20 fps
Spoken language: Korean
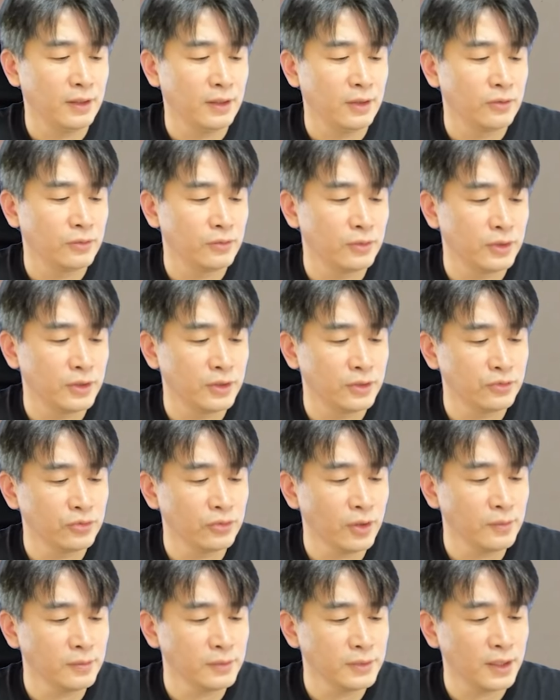우리
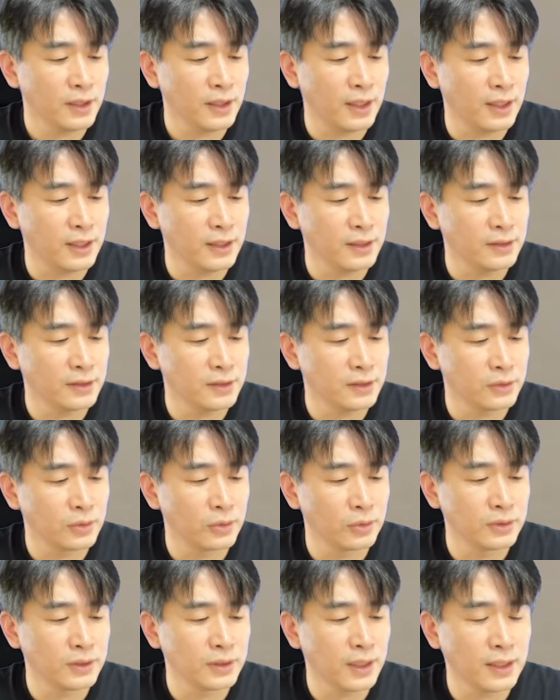수험생 아이들,
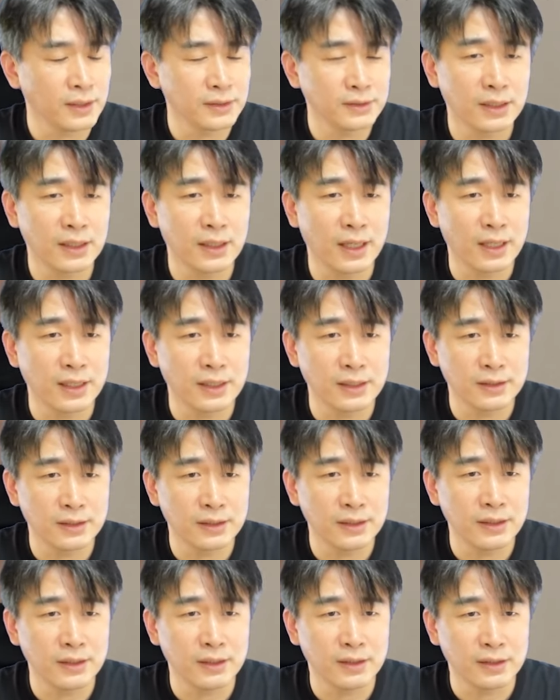고등학생
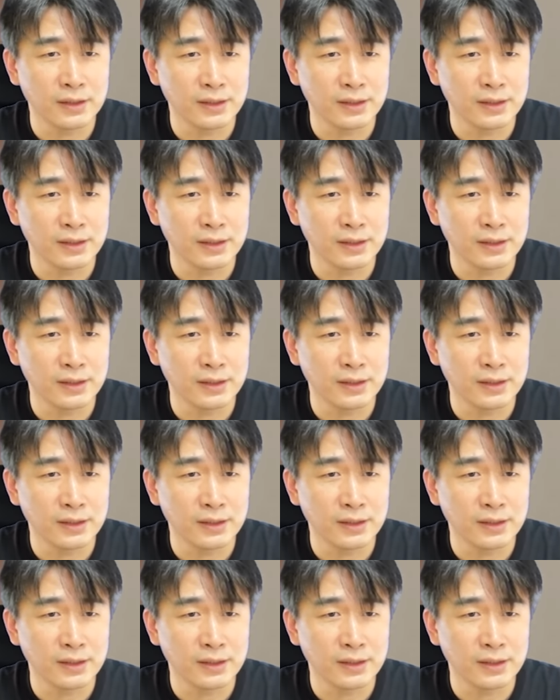아이들이